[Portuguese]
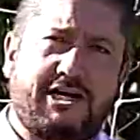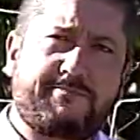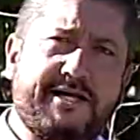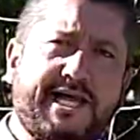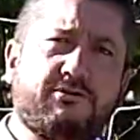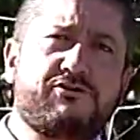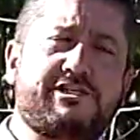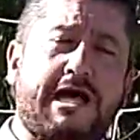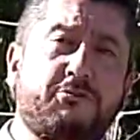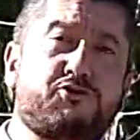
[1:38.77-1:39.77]
Olha, pra quem não
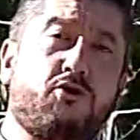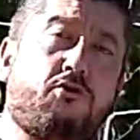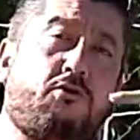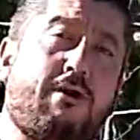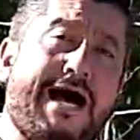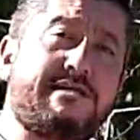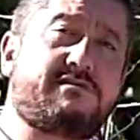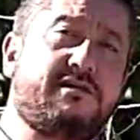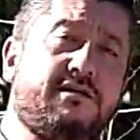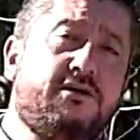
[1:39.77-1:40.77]
sabe, eu sou
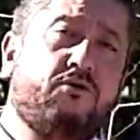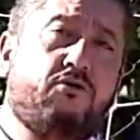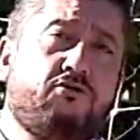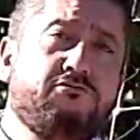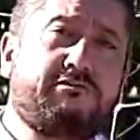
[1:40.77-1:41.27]
quase um